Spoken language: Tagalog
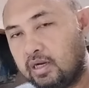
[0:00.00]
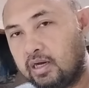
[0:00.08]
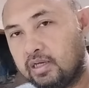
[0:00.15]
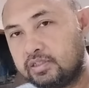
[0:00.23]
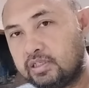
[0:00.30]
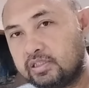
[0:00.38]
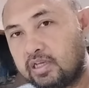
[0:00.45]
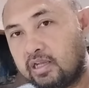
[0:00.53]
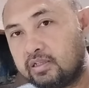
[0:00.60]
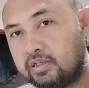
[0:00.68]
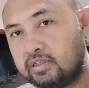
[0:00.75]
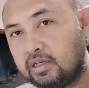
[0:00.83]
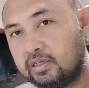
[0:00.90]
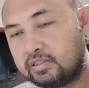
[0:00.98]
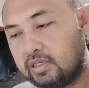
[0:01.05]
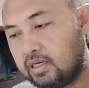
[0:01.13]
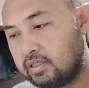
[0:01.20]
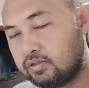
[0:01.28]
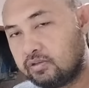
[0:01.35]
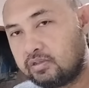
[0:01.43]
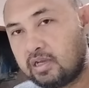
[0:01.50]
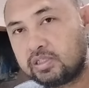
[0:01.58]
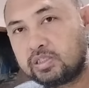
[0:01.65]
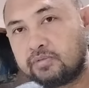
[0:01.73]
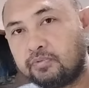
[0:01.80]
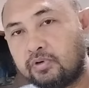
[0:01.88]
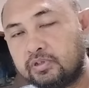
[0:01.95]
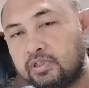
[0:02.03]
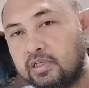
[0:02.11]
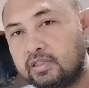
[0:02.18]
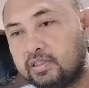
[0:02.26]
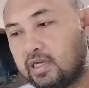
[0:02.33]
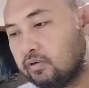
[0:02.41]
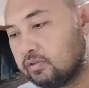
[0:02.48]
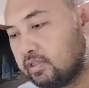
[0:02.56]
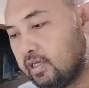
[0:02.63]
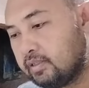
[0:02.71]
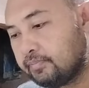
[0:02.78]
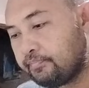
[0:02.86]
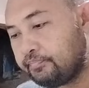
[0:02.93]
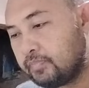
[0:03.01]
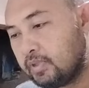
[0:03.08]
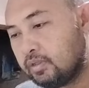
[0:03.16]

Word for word: uh, ah, 600 ang isa. So that's 48,000.